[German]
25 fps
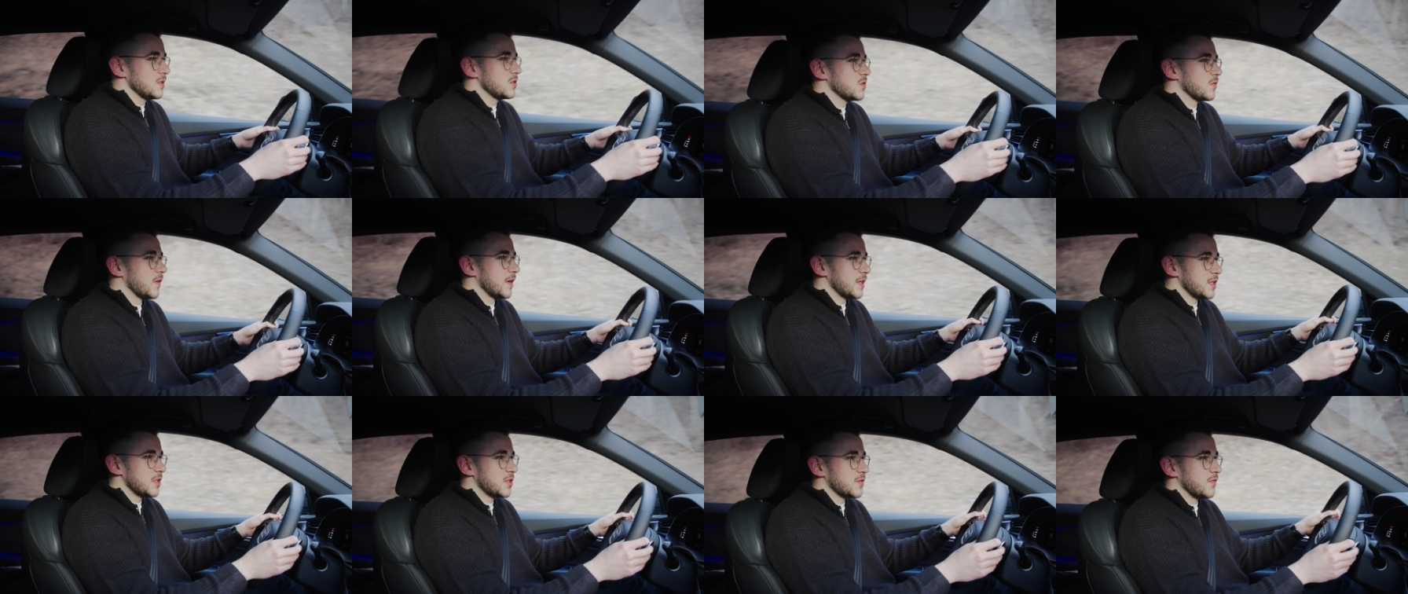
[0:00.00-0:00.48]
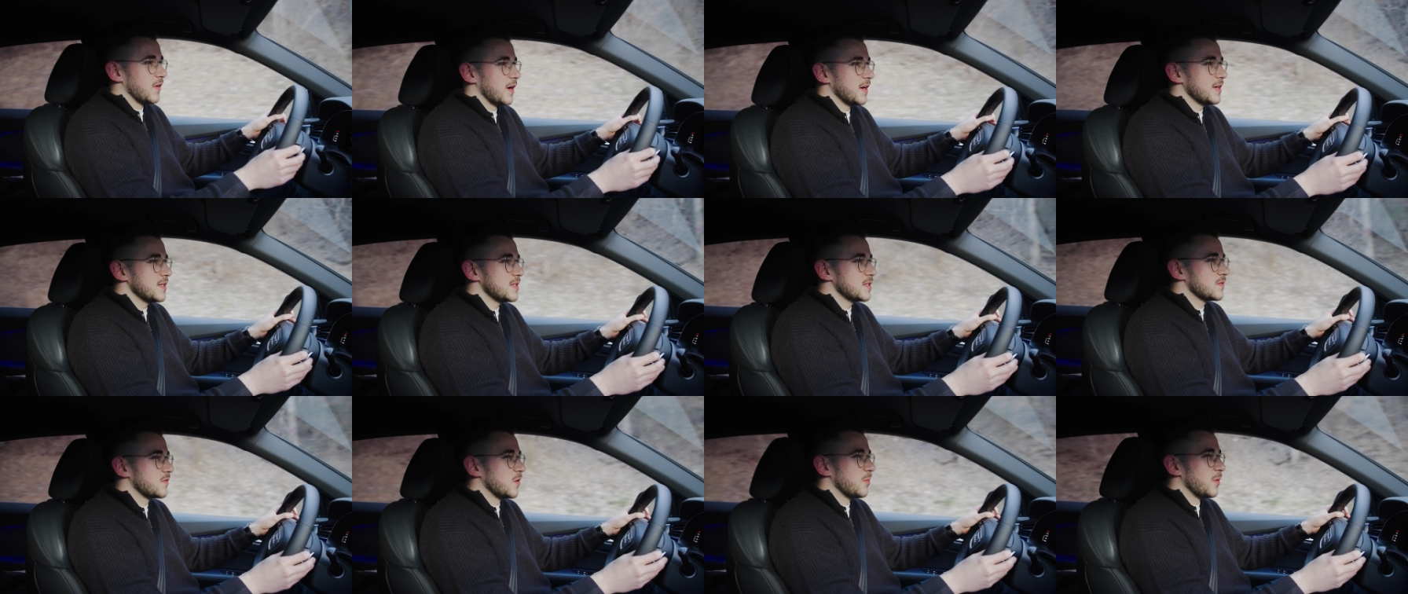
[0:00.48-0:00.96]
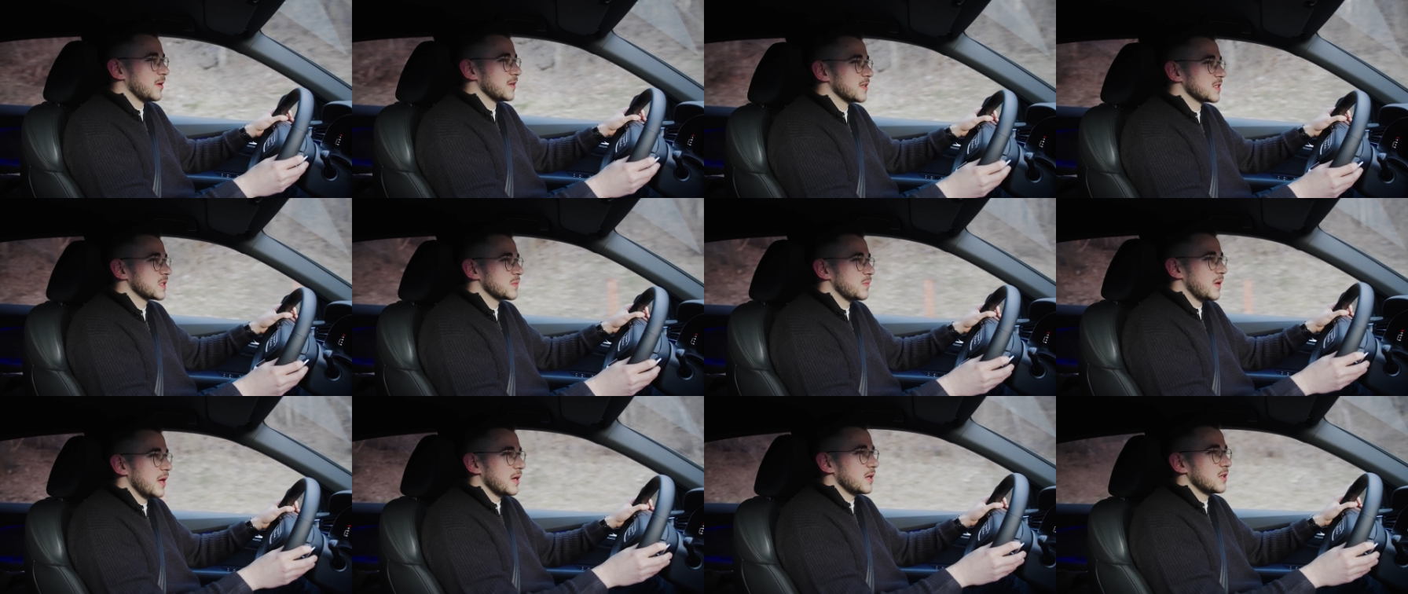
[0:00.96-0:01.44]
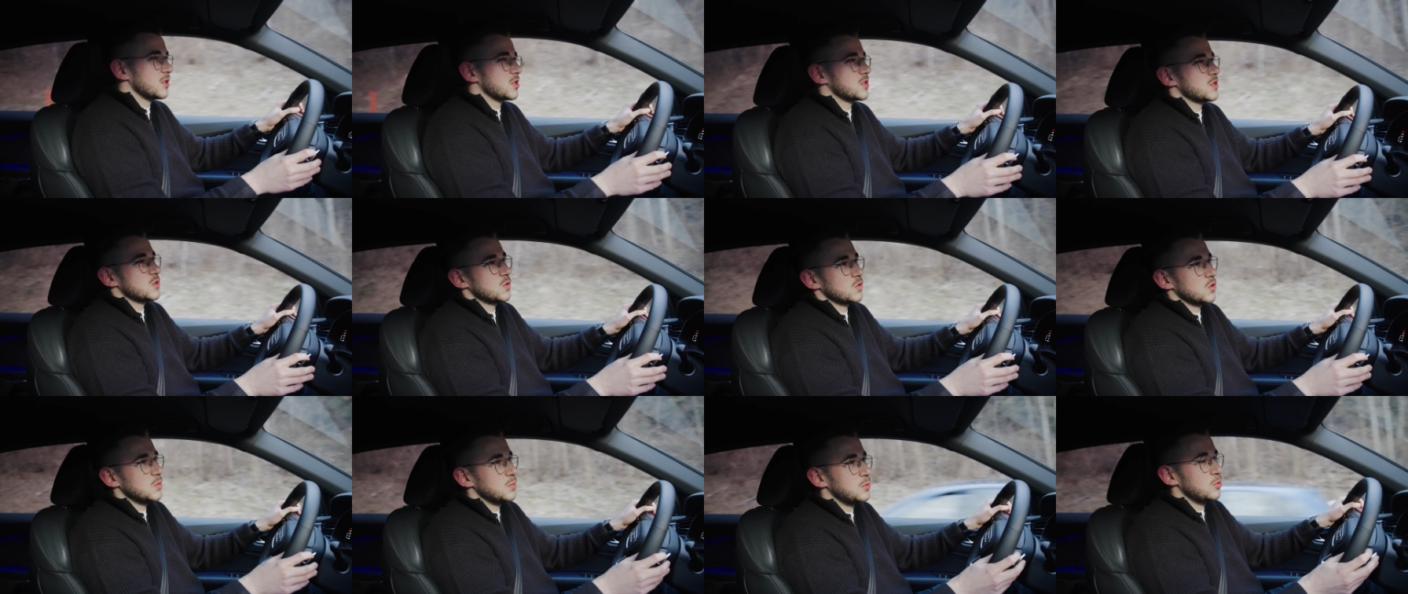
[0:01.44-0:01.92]
soweit ich weiß, wenn man das Package
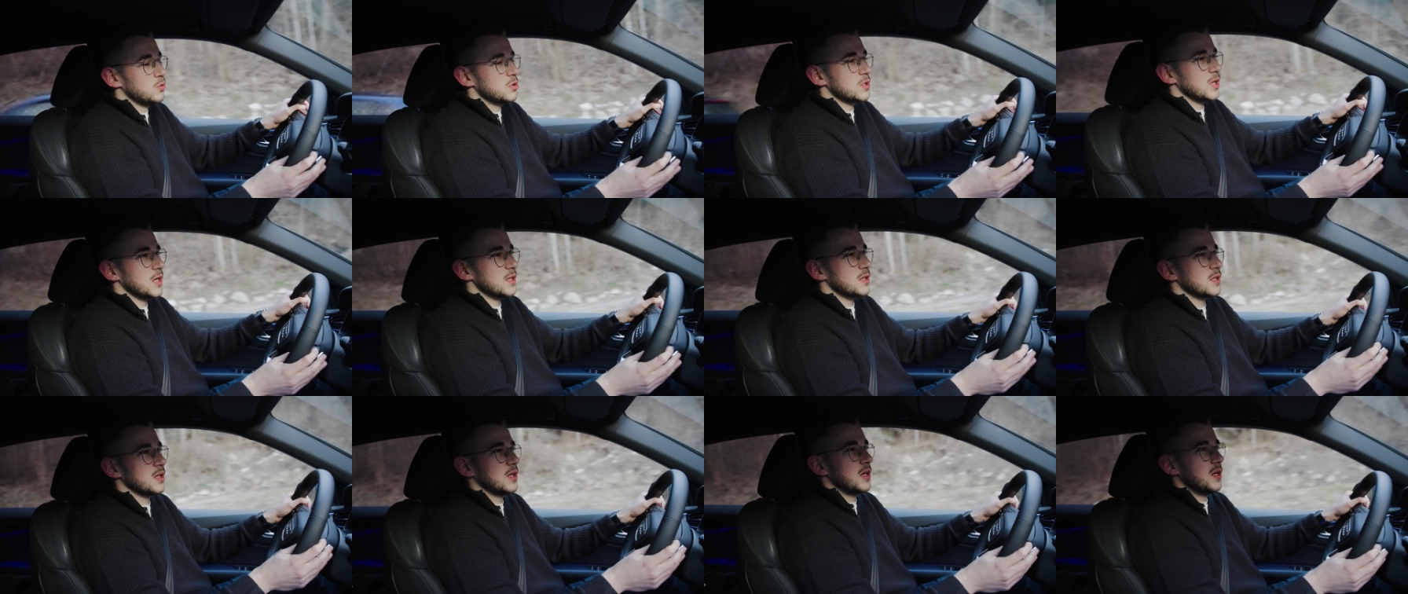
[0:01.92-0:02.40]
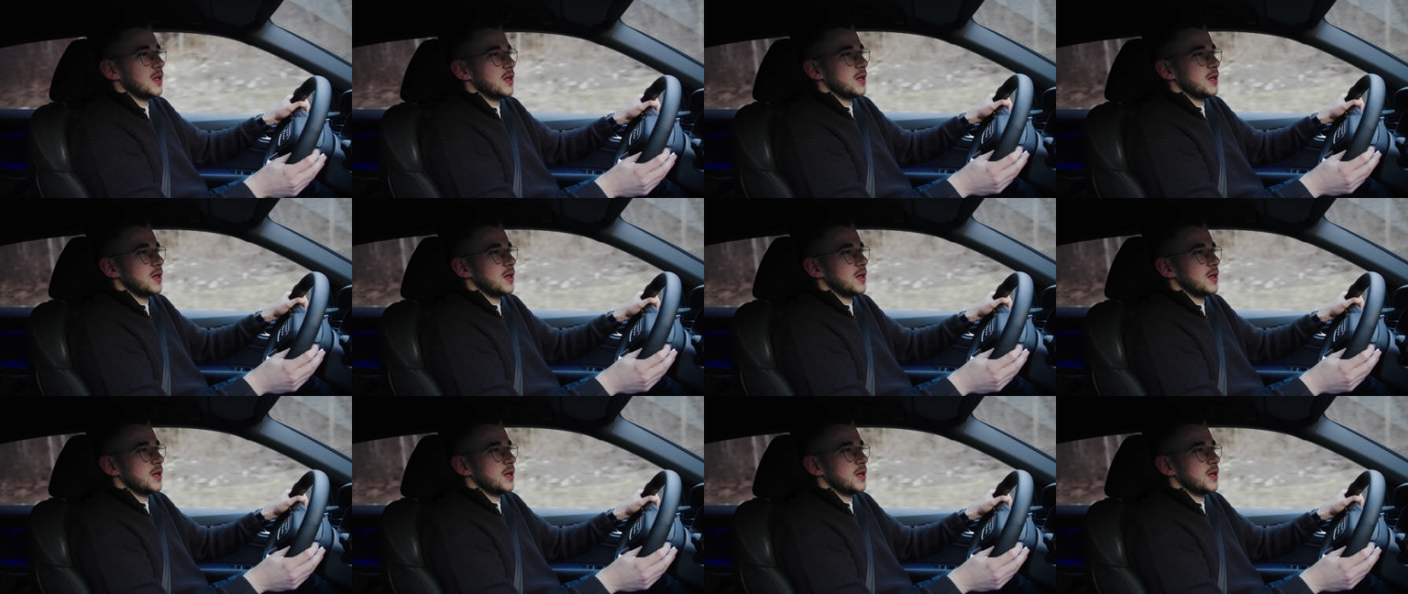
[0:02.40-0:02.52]
zugebucht hat,